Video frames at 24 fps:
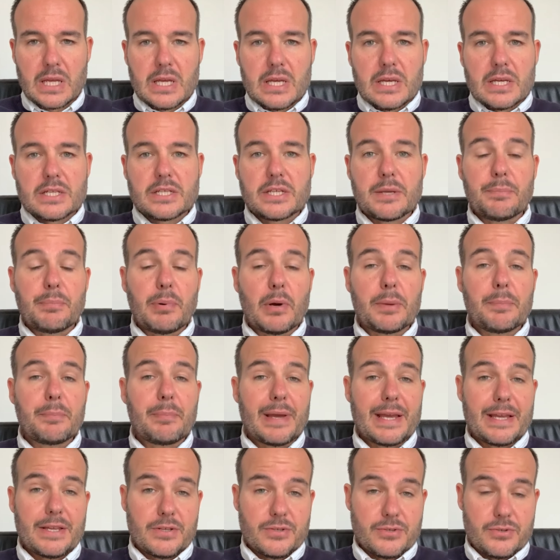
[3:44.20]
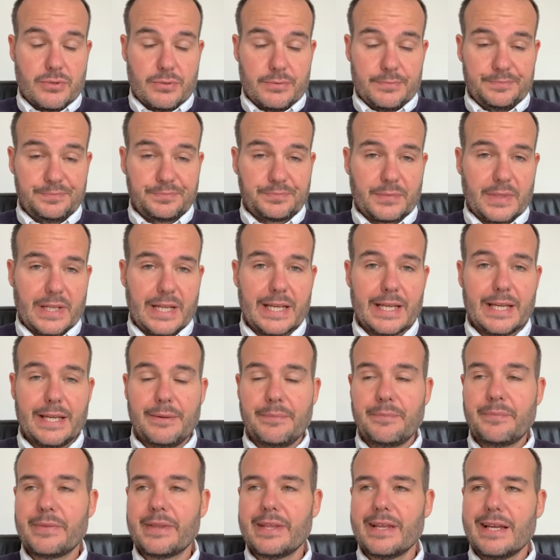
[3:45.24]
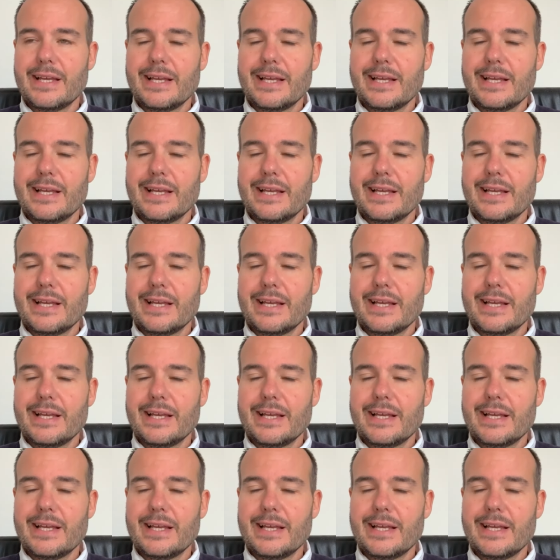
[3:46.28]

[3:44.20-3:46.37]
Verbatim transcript: Se poi penso che